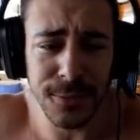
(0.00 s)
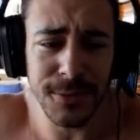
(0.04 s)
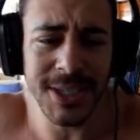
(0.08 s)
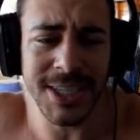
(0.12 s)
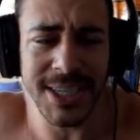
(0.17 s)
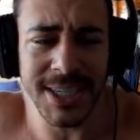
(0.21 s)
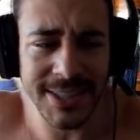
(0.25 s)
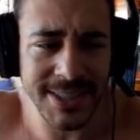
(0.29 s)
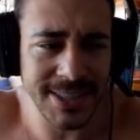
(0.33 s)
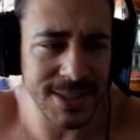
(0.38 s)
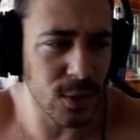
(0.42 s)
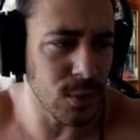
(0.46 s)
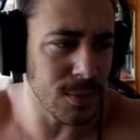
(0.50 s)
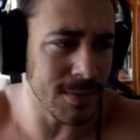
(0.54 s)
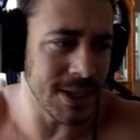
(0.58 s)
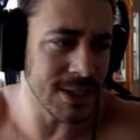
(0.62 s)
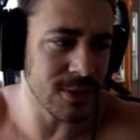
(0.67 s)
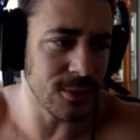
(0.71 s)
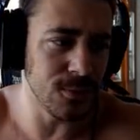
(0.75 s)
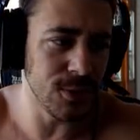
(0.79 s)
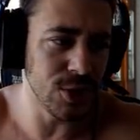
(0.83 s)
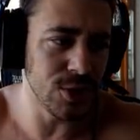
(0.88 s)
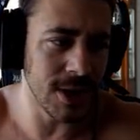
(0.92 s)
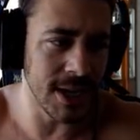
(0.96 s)
o vídeo assim. Começa
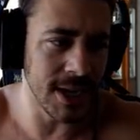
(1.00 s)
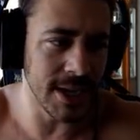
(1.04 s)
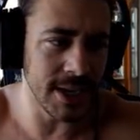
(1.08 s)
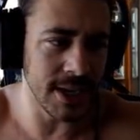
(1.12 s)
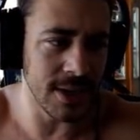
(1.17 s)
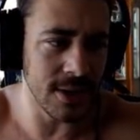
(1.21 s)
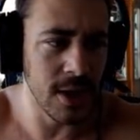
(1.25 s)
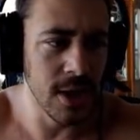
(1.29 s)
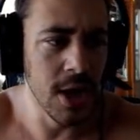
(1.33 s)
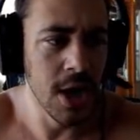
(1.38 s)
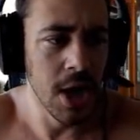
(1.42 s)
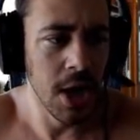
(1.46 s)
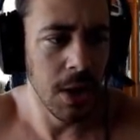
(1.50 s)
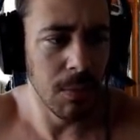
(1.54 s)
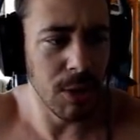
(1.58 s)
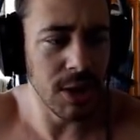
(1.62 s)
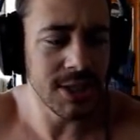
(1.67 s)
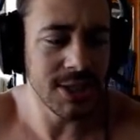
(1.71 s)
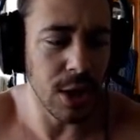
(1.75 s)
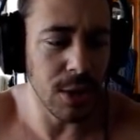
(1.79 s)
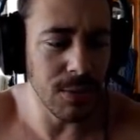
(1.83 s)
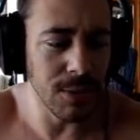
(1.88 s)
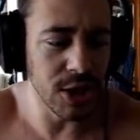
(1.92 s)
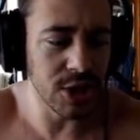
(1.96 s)
o vídeo ganhando.
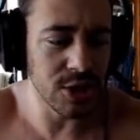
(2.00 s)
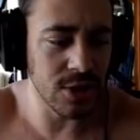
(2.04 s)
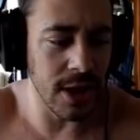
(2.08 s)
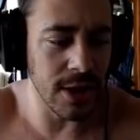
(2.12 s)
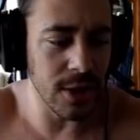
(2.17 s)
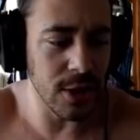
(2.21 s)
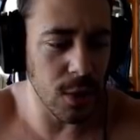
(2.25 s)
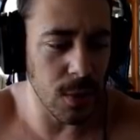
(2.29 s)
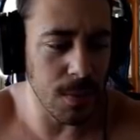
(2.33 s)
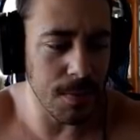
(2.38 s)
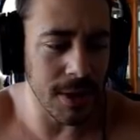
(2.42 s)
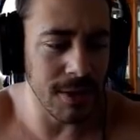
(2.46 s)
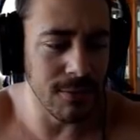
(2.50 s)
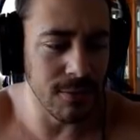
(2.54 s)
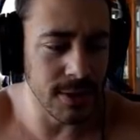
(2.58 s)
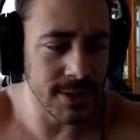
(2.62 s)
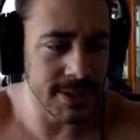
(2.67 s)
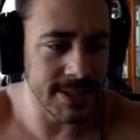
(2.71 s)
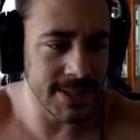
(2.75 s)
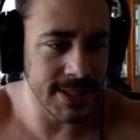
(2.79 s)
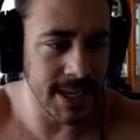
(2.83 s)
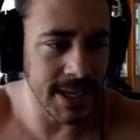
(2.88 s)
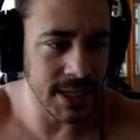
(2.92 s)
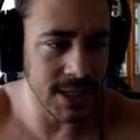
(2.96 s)
Mostrar o meu histórico para
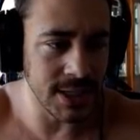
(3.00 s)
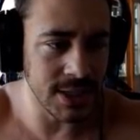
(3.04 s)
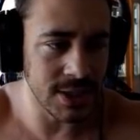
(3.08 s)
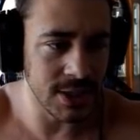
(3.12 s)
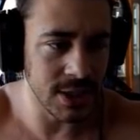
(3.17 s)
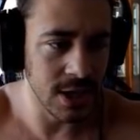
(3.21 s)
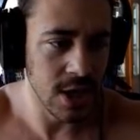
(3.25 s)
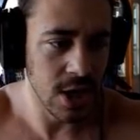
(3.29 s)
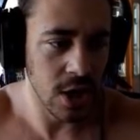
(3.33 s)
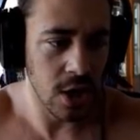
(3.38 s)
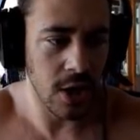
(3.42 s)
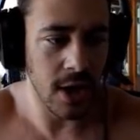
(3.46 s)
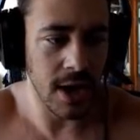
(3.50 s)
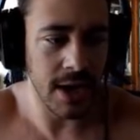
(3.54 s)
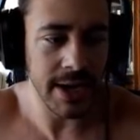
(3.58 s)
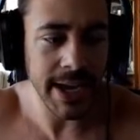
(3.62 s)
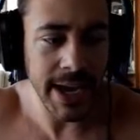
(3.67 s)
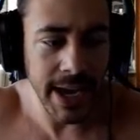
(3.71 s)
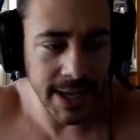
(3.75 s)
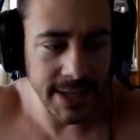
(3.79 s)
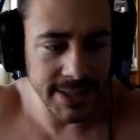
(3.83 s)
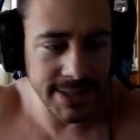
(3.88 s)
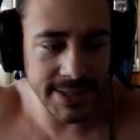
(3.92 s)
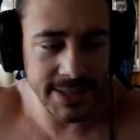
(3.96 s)
vocês. Ó,
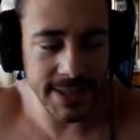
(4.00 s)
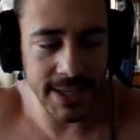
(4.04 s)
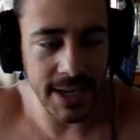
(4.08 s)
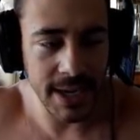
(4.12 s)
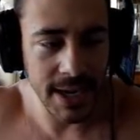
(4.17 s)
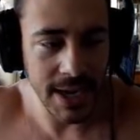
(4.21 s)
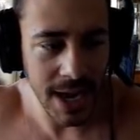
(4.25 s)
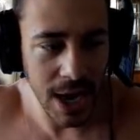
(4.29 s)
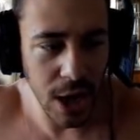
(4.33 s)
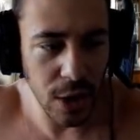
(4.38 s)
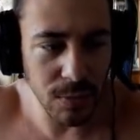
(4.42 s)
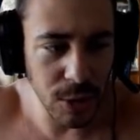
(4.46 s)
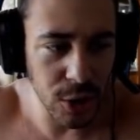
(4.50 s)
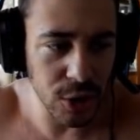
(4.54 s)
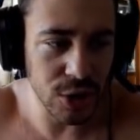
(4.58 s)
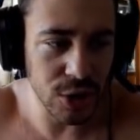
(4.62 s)
esse é o meu